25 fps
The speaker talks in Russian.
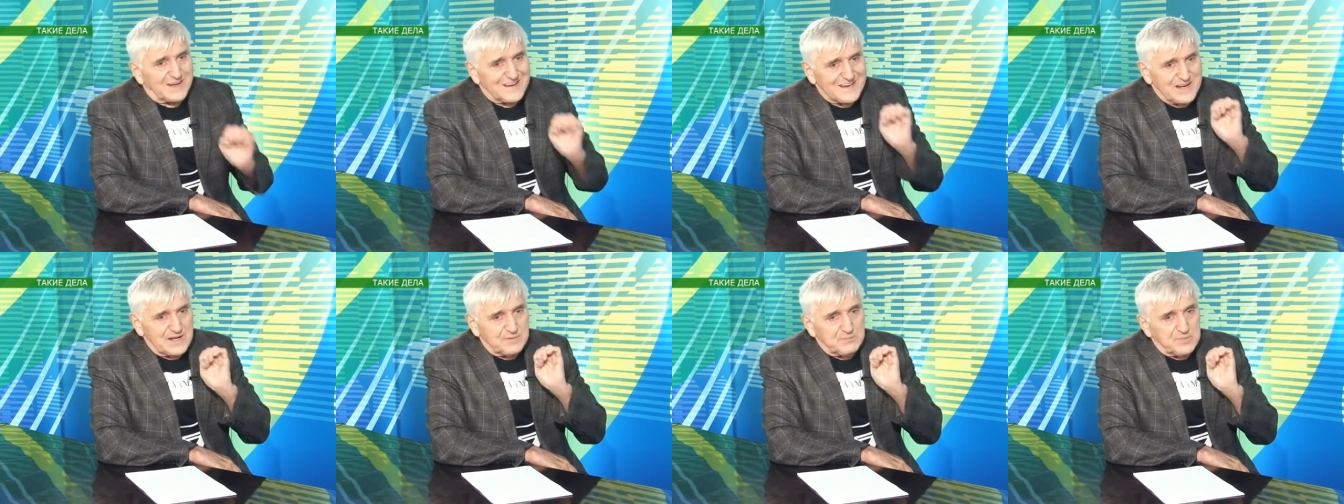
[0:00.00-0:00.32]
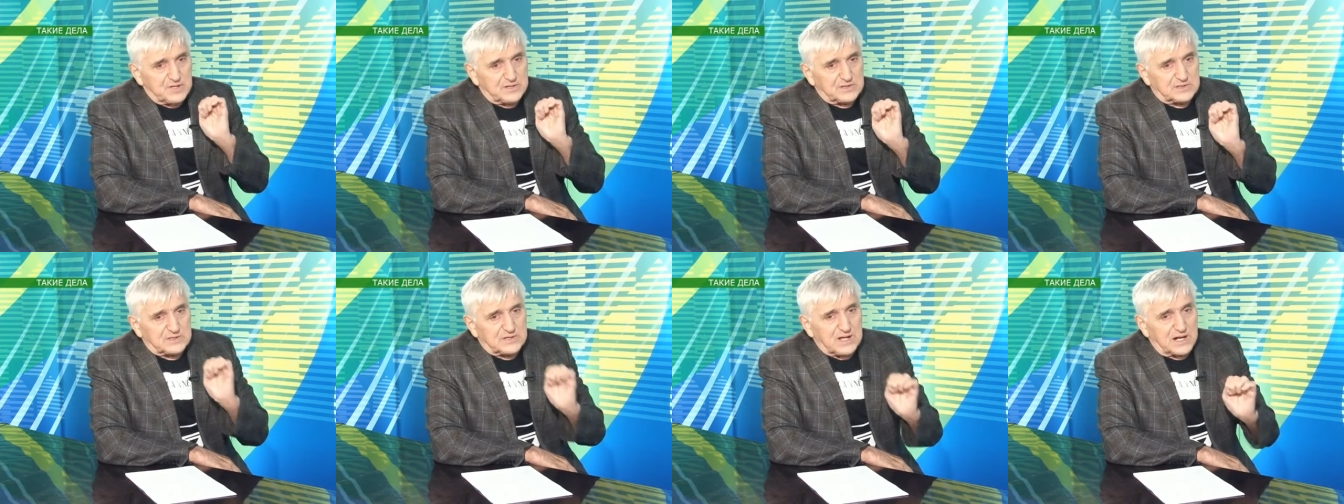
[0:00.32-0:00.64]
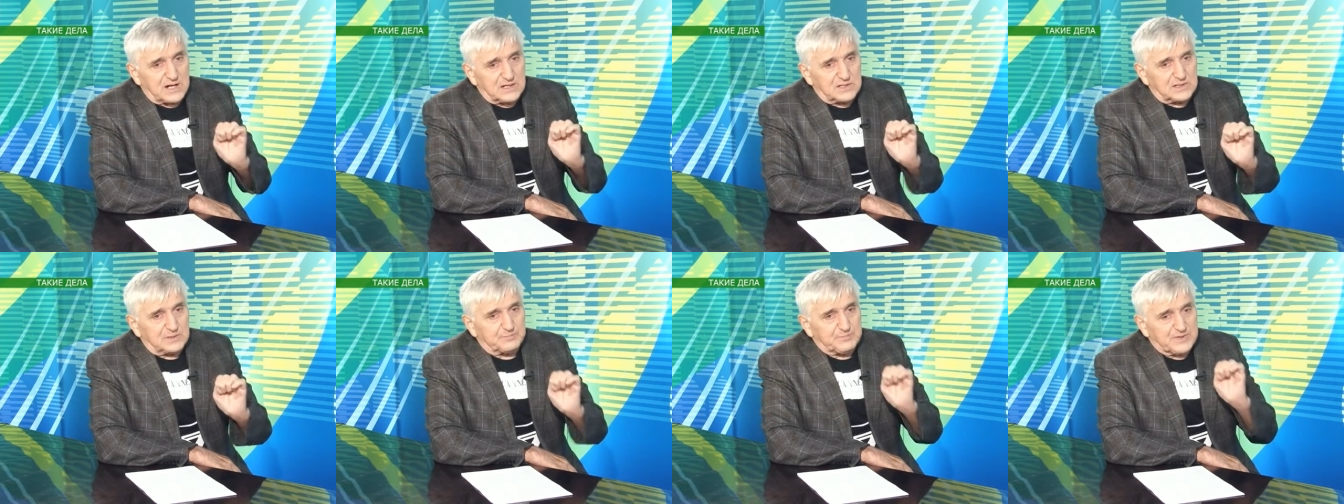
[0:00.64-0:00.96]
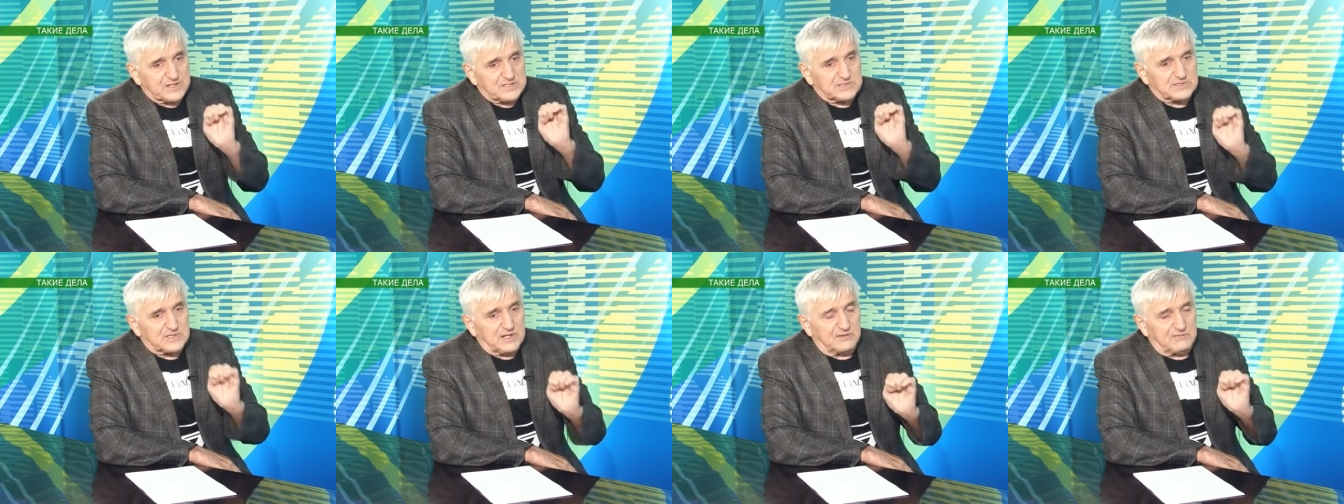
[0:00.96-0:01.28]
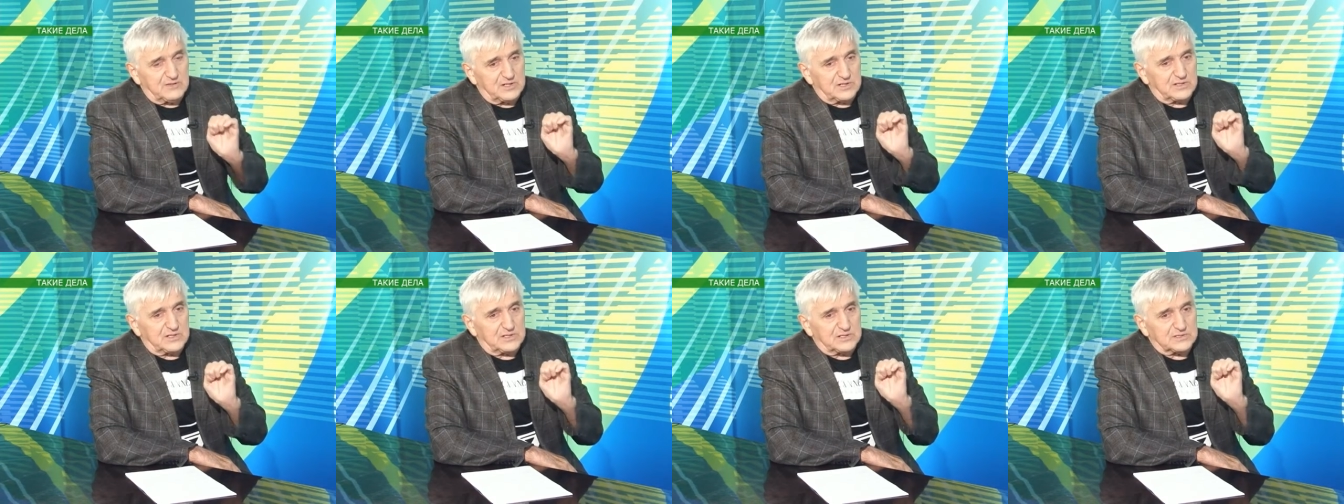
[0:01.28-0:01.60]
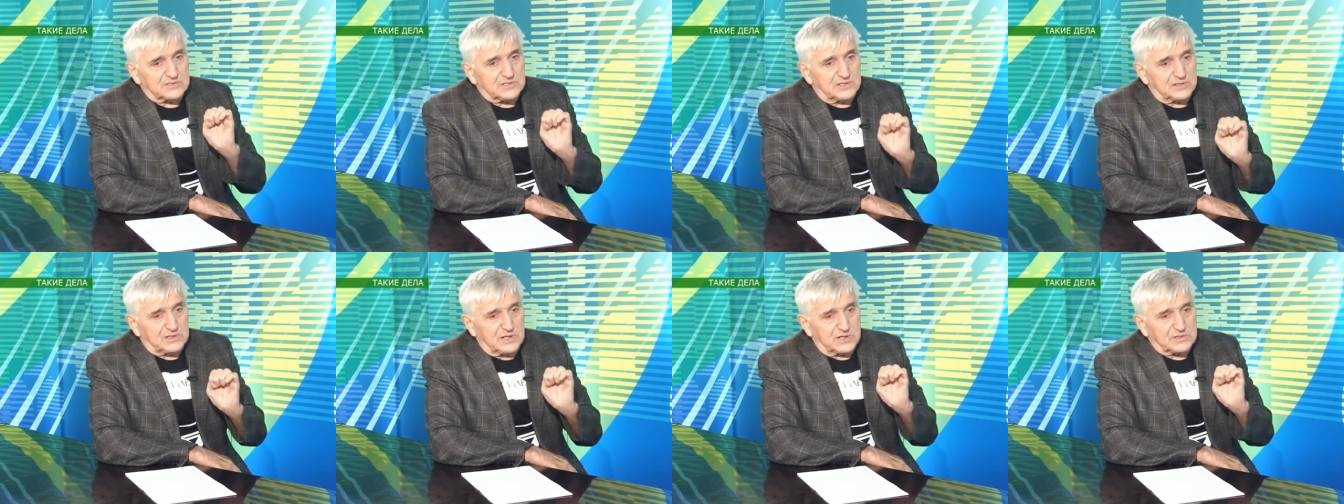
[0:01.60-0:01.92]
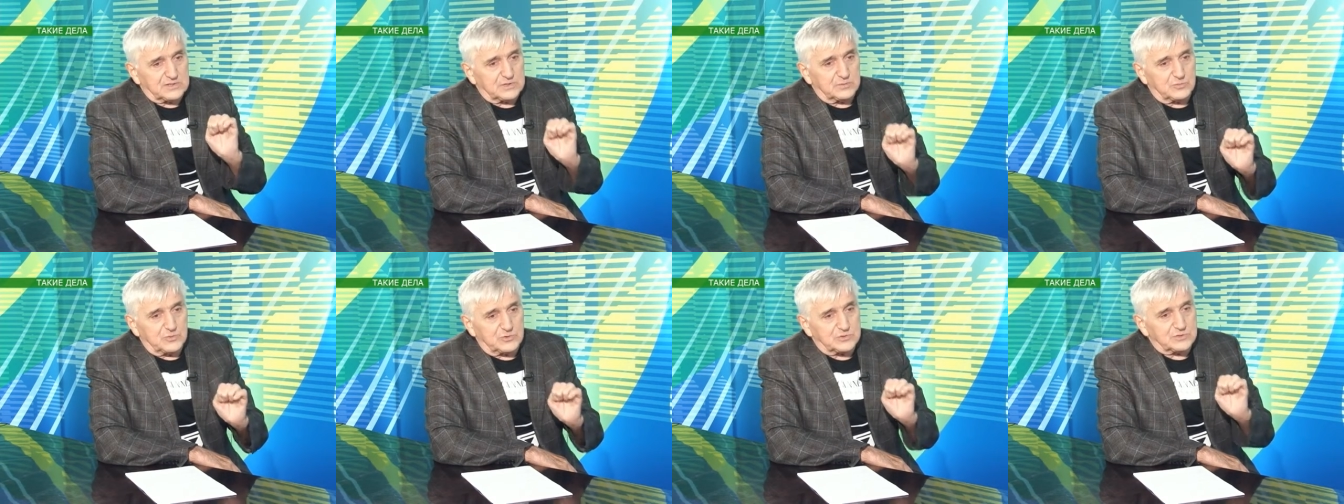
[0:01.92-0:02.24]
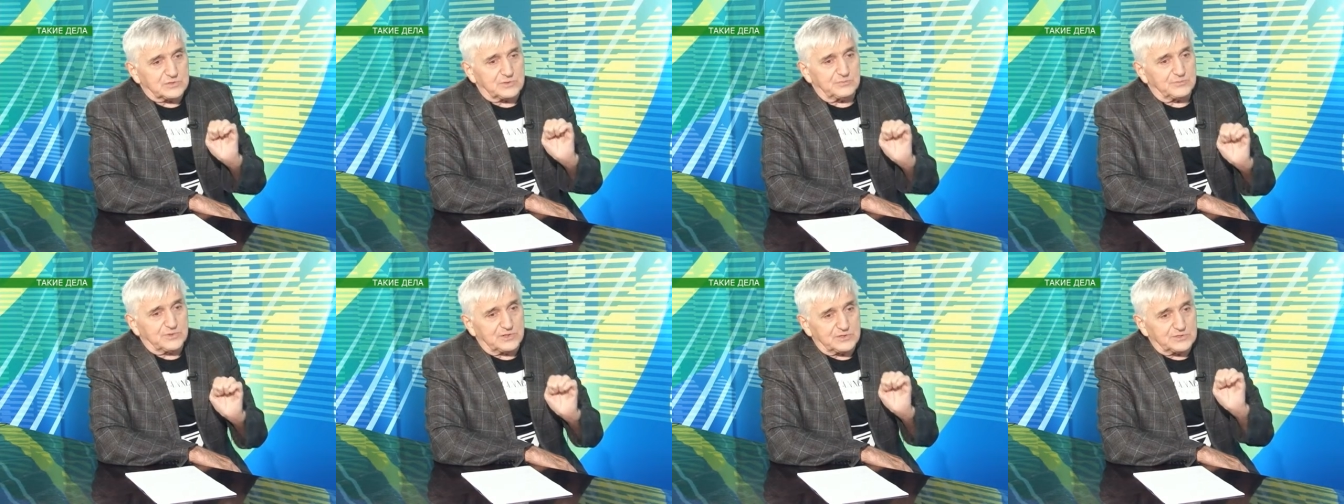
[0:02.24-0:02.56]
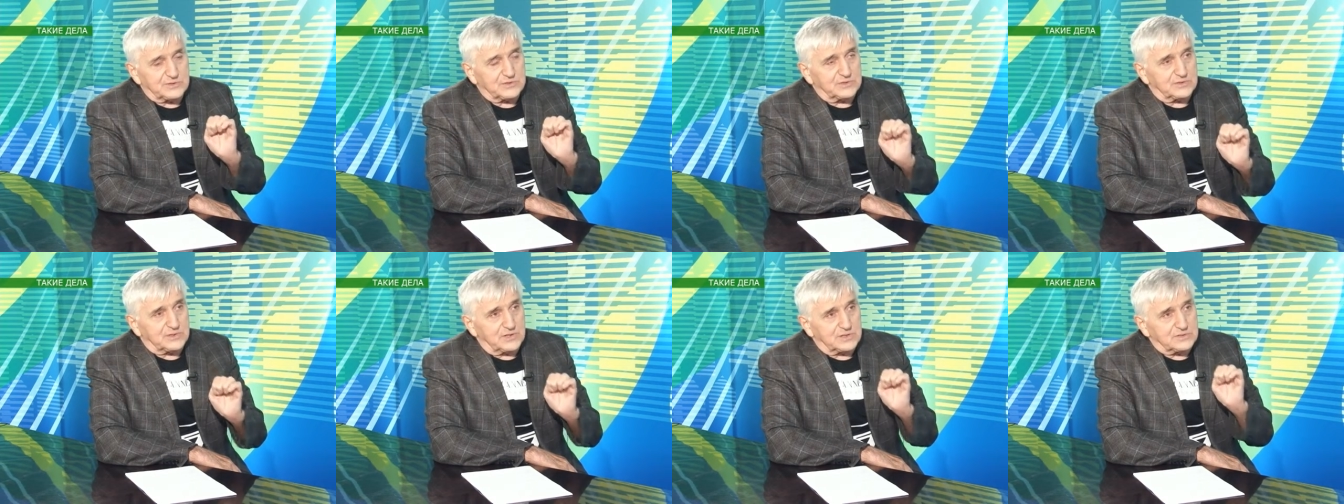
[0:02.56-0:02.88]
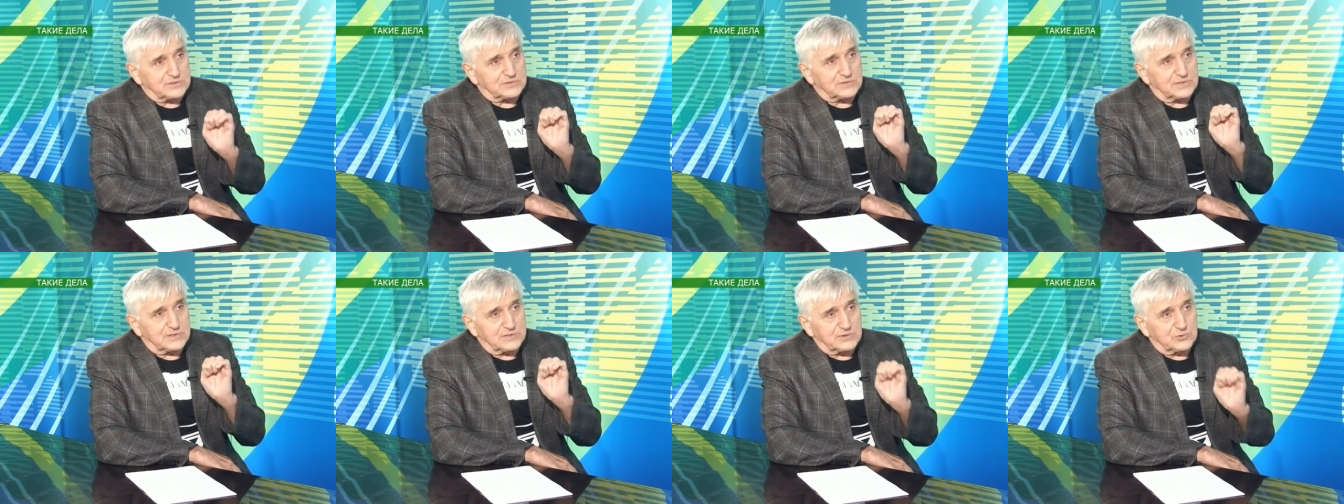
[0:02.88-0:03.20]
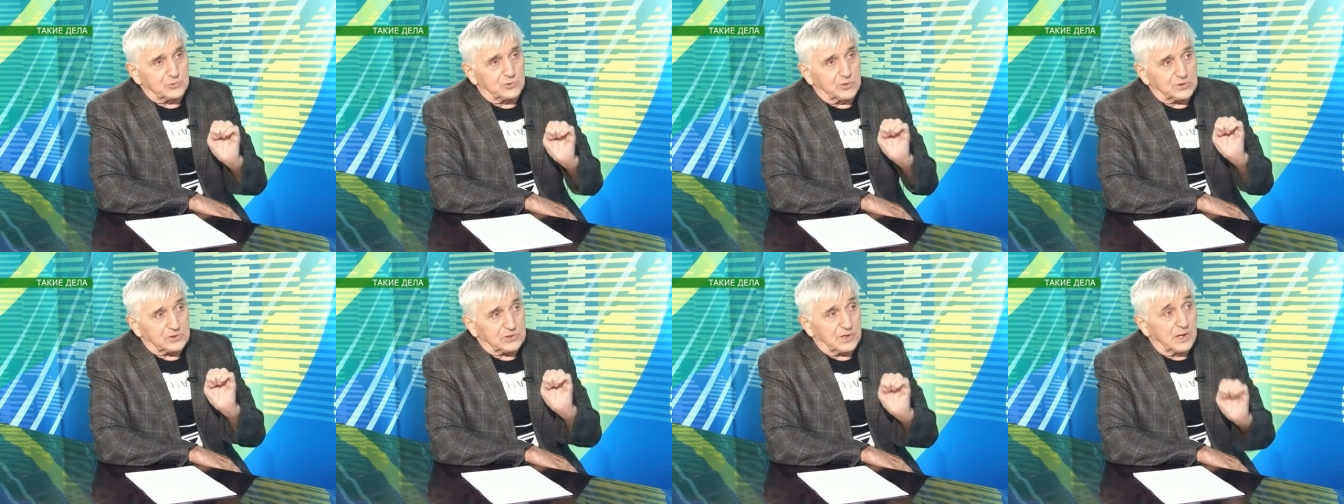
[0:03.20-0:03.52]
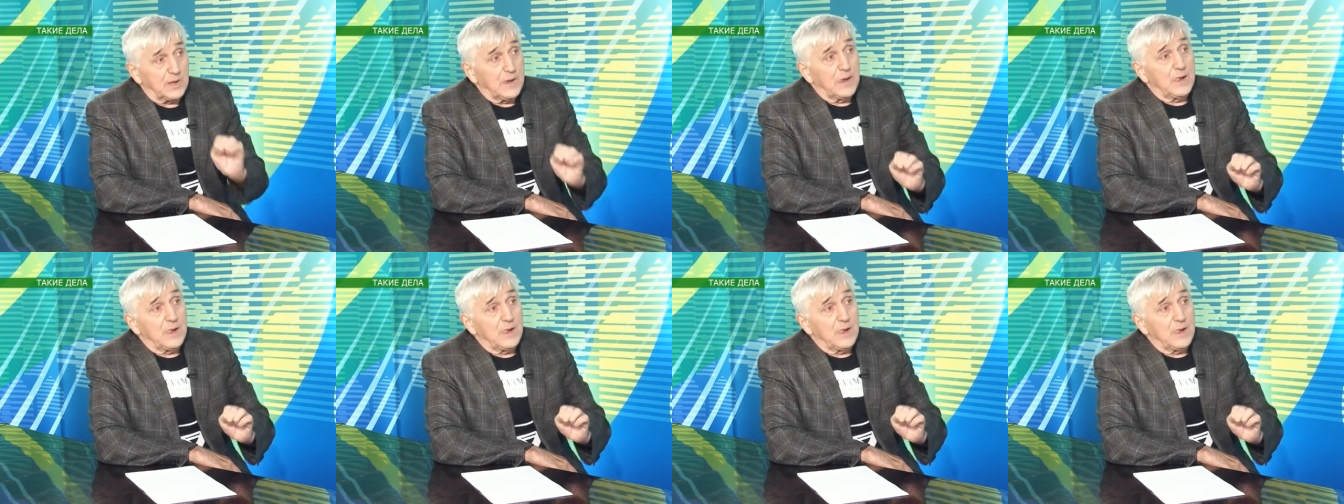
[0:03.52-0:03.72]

элементарно поставленная задача. Можете меня считать за идиота.